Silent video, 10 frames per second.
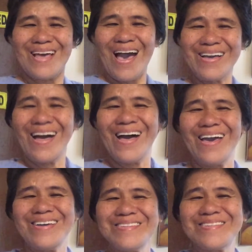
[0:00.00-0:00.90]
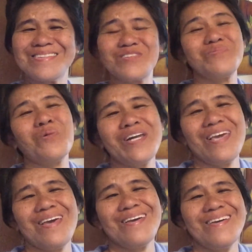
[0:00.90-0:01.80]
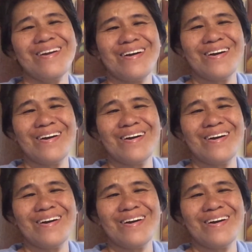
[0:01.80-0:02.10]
Hi guys! Good morning!